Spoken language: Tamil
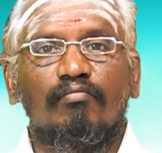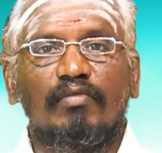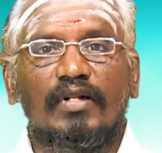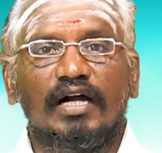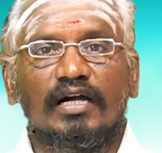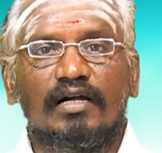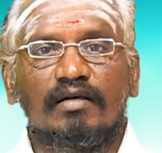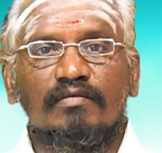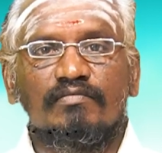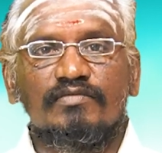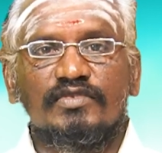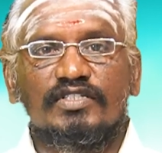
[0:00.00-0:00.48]

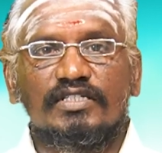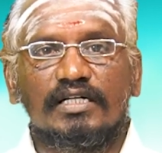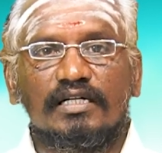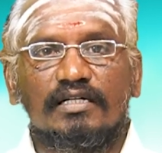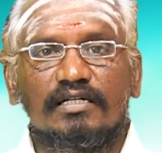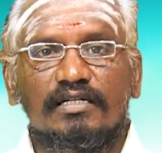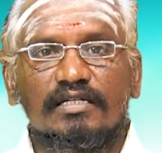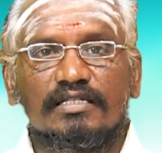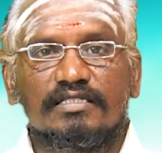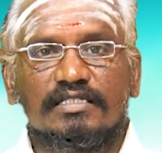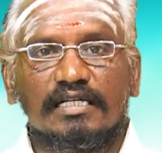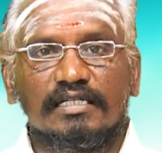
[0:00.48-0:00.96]
மனம்
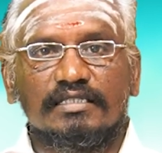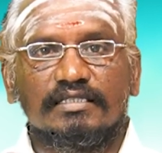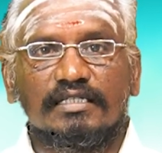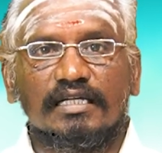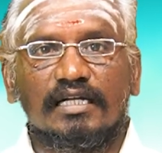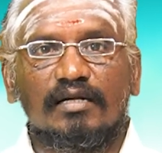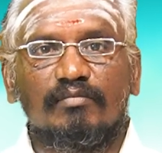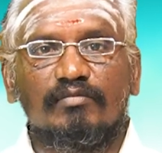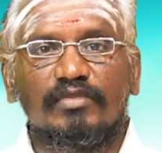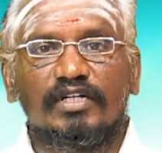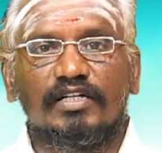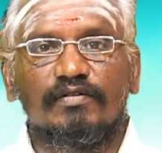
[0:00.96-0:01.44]
சற்று
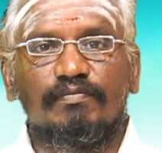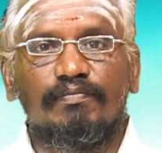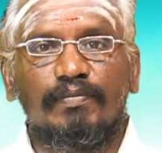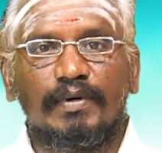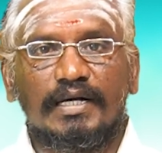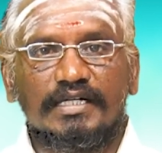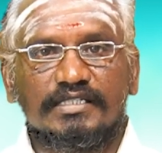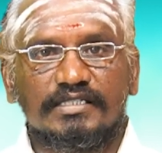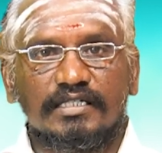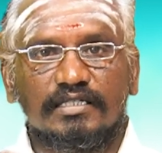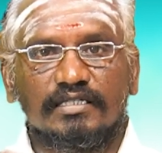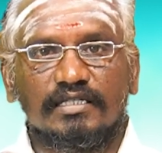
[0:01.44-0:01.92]
சஞ்சலம்
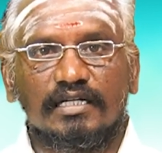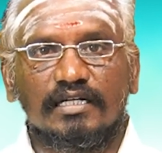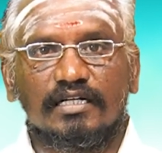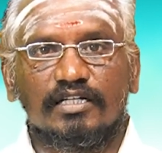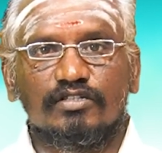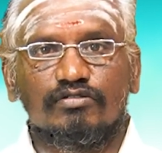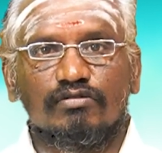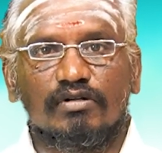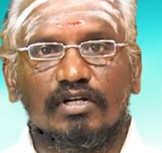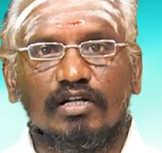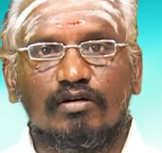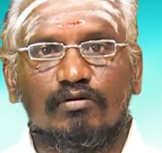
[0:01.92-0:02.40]
டிப்ரெஷன்
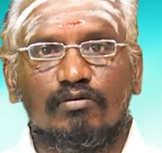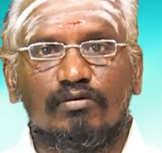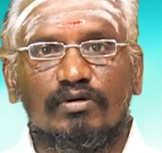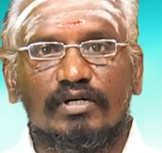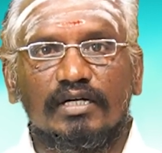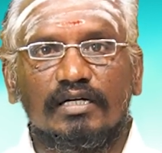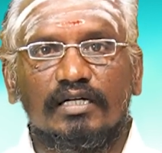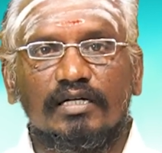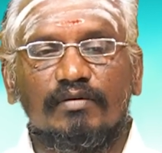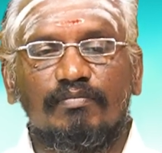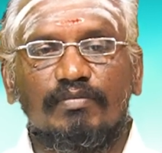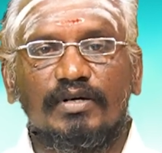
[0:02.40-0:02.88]
என்ற
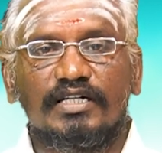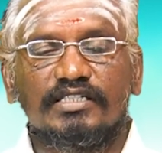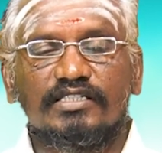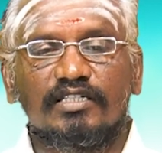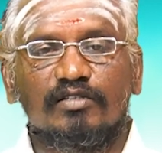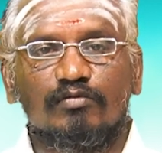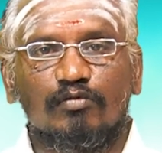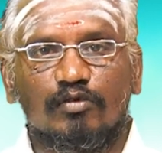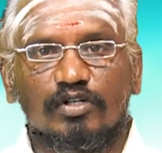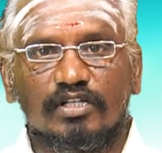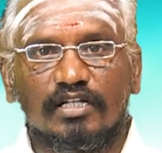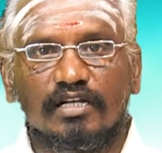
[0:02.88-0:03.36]
சொல்லக்கூடிய
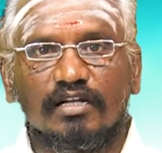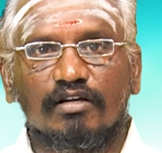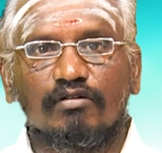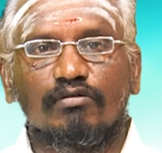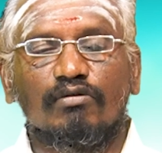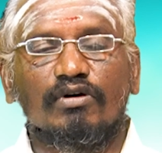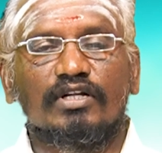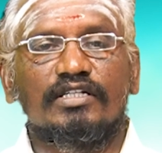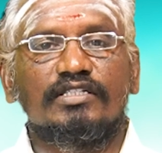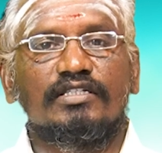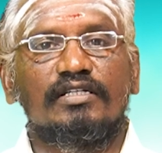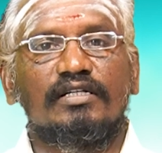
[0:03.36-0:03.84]
டிப்ரெஷன் முதல்ல
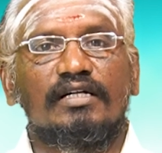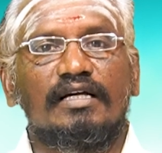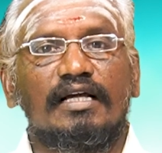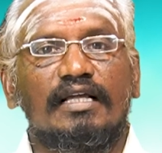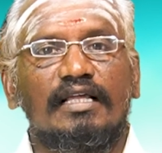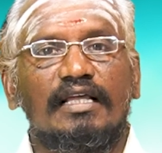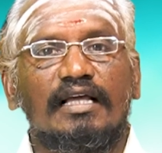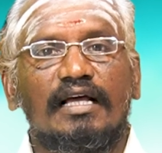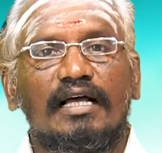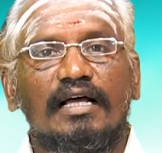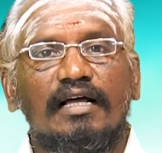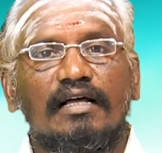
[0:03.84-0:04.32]

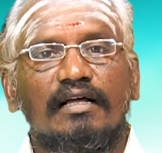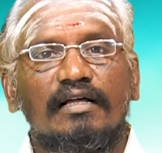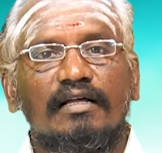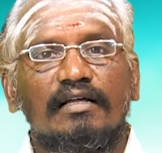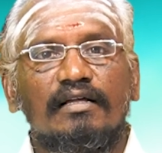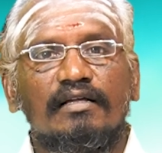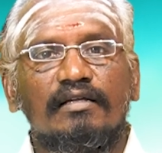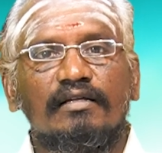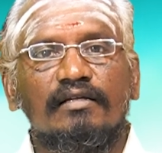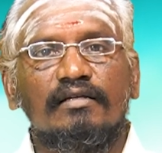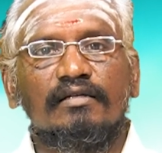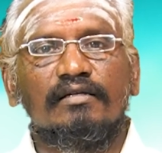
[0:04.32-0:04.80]
குறைஞ்சிருக்கும் ஐயா
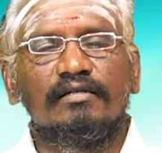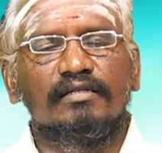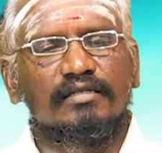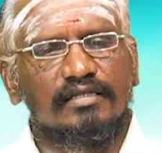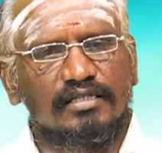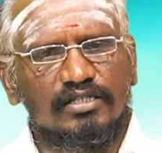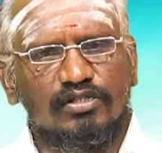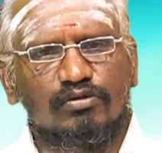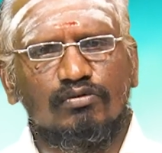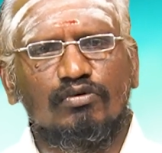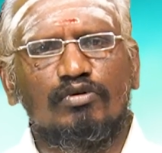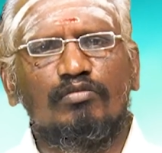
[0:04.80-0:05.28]

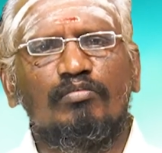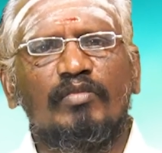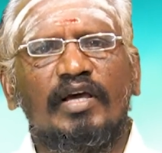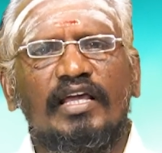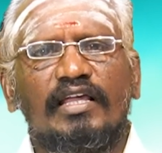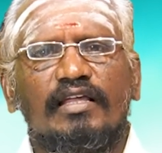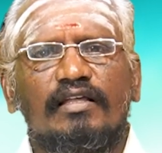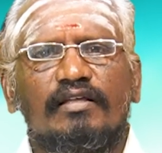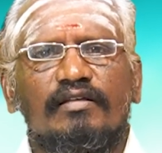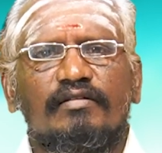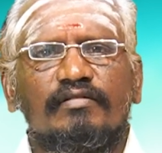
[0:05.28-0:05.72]
இது உண்மை